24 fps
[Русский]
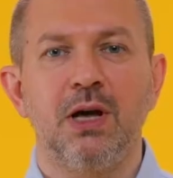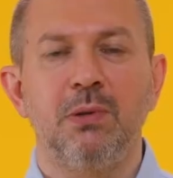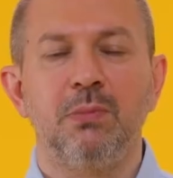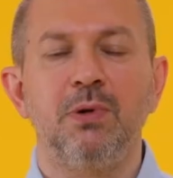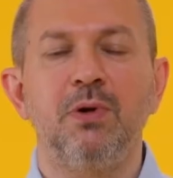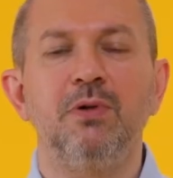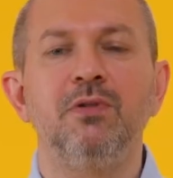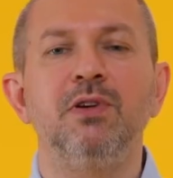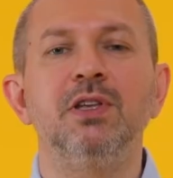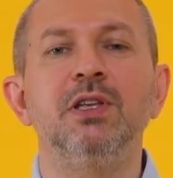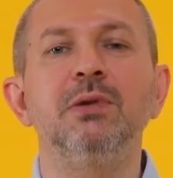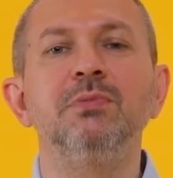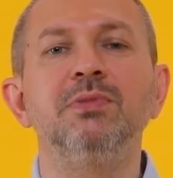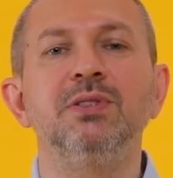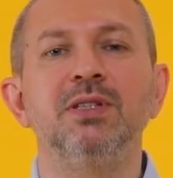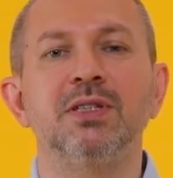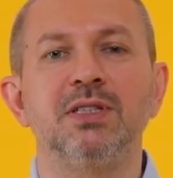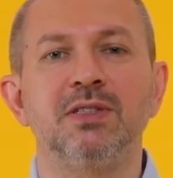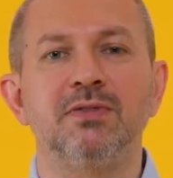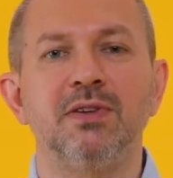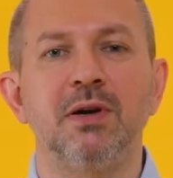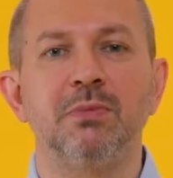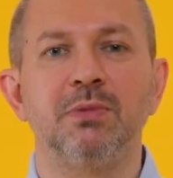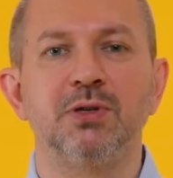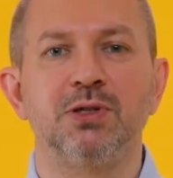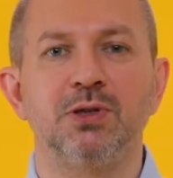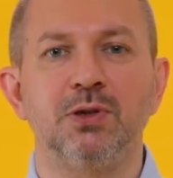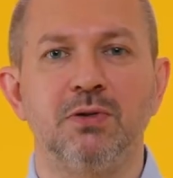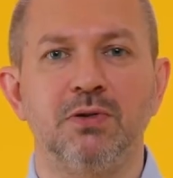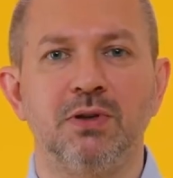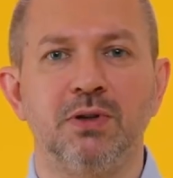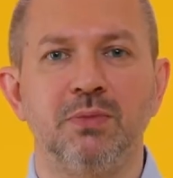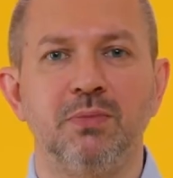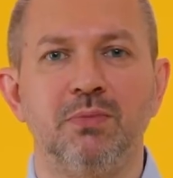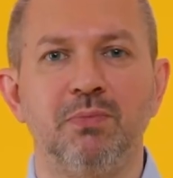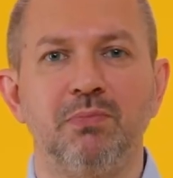Мы увидимся с вами
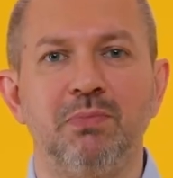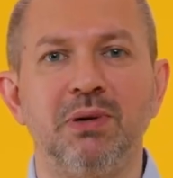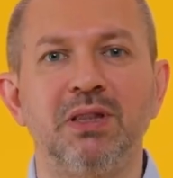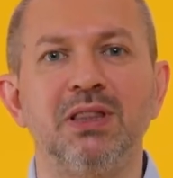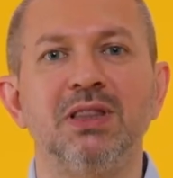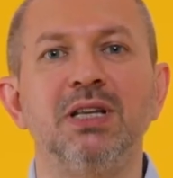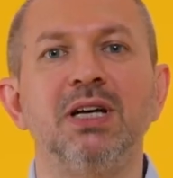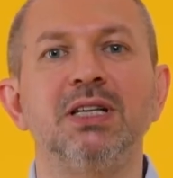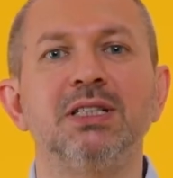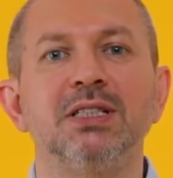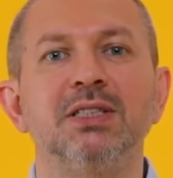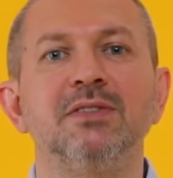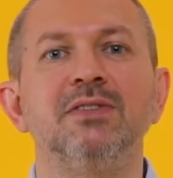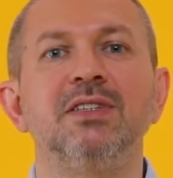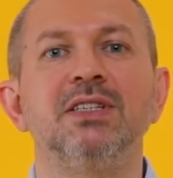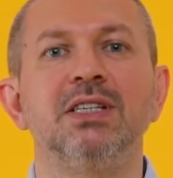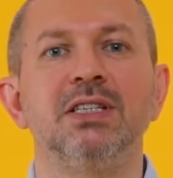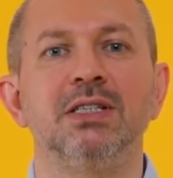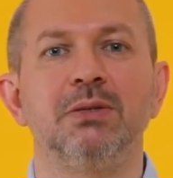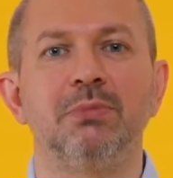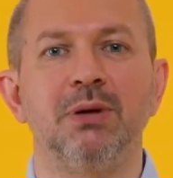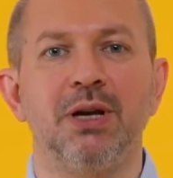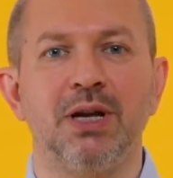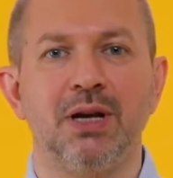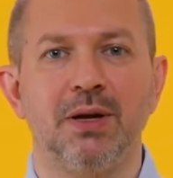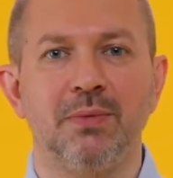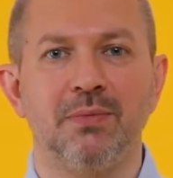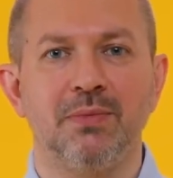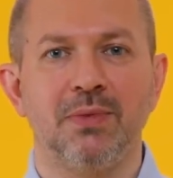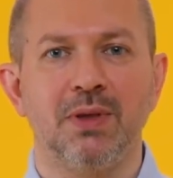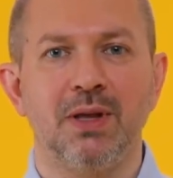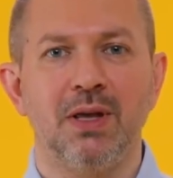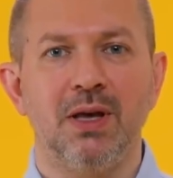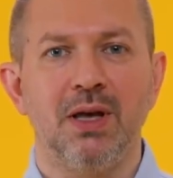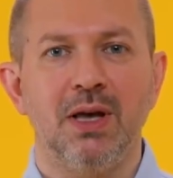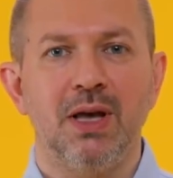снова 15 сентября,
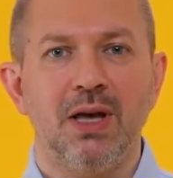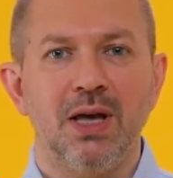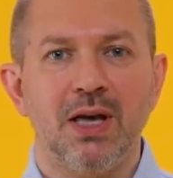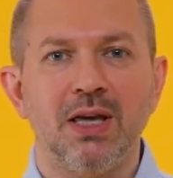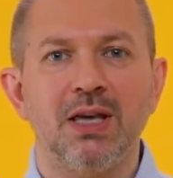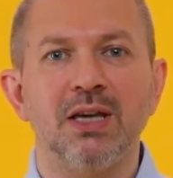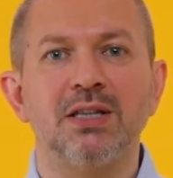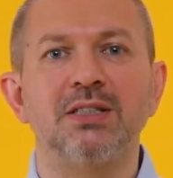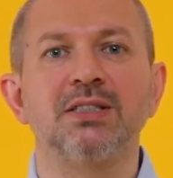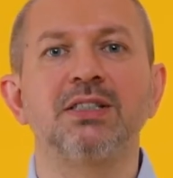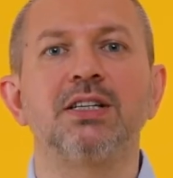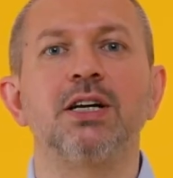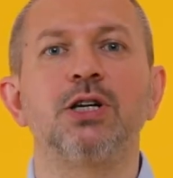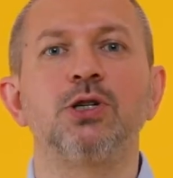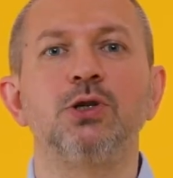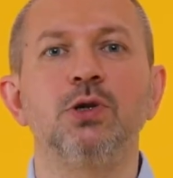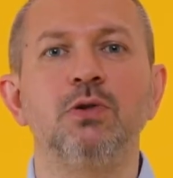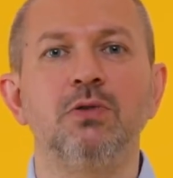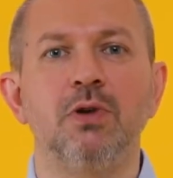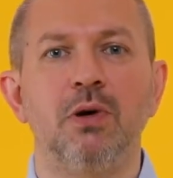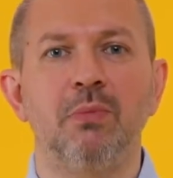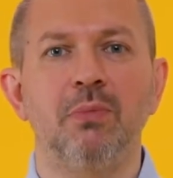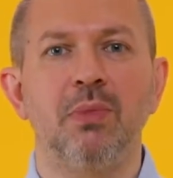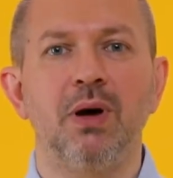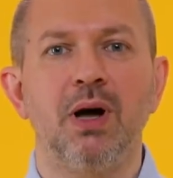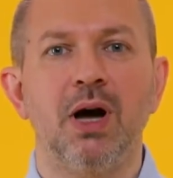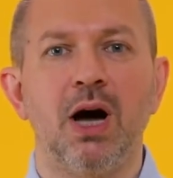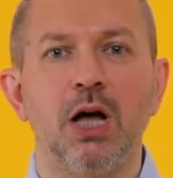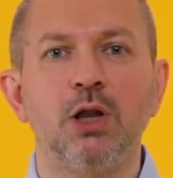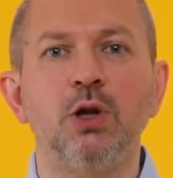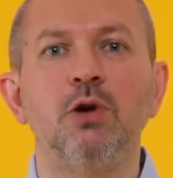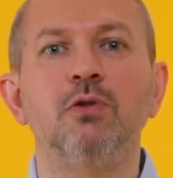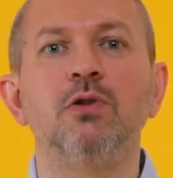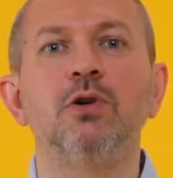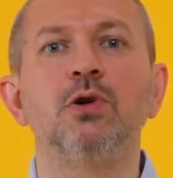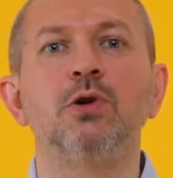и я расскажу вам о
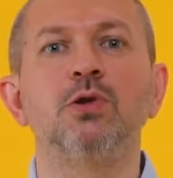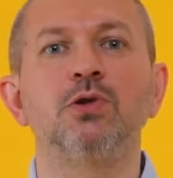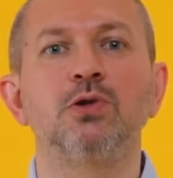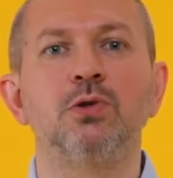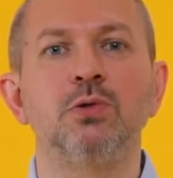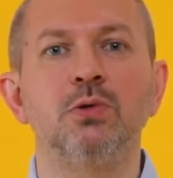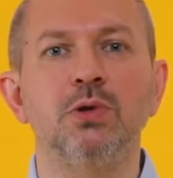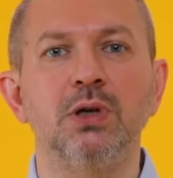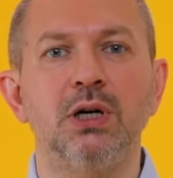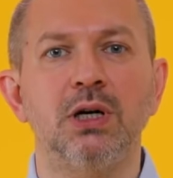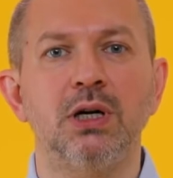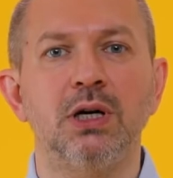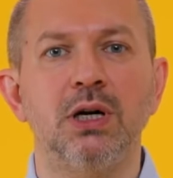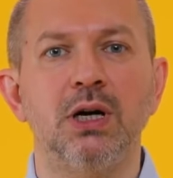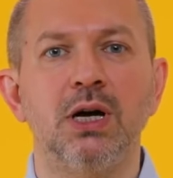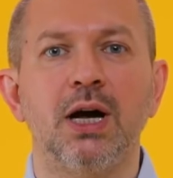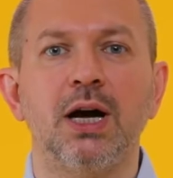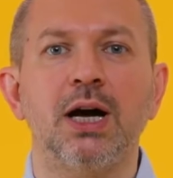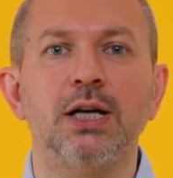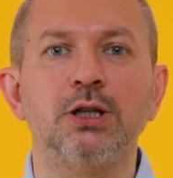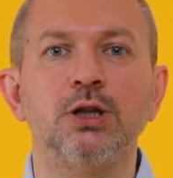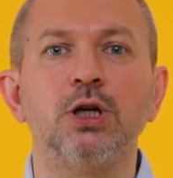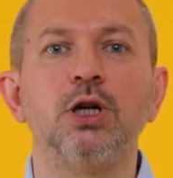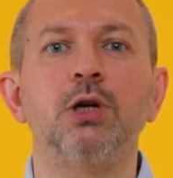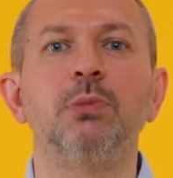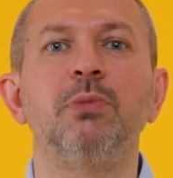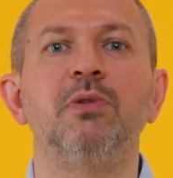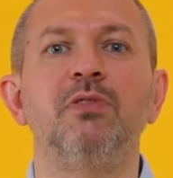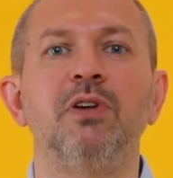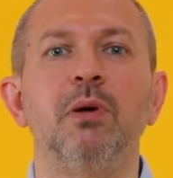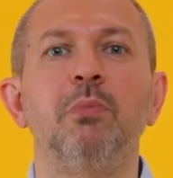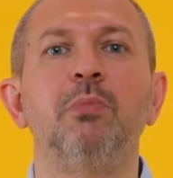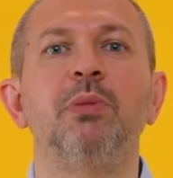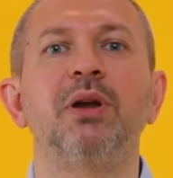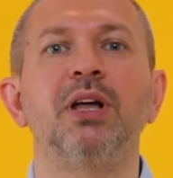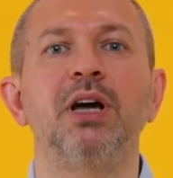новых услугах, которые мы
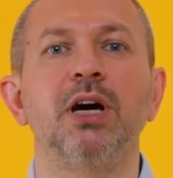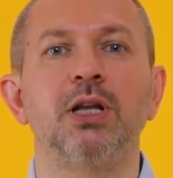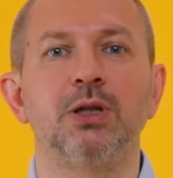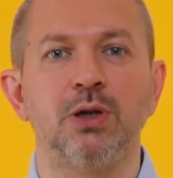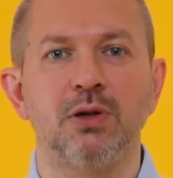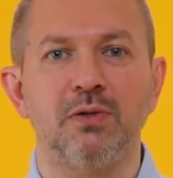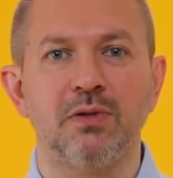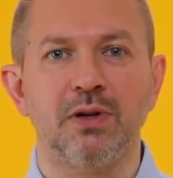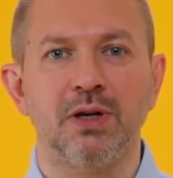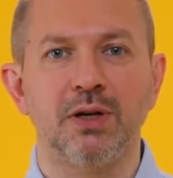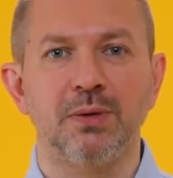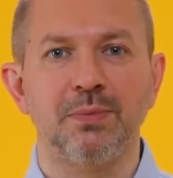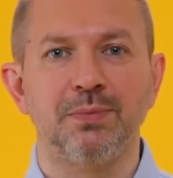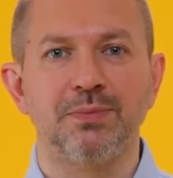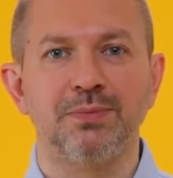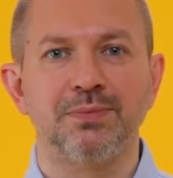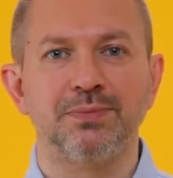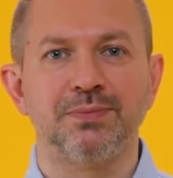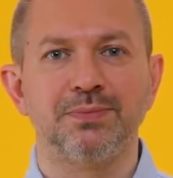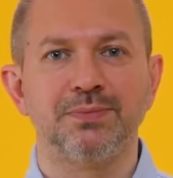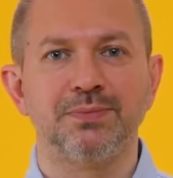вам приготовили.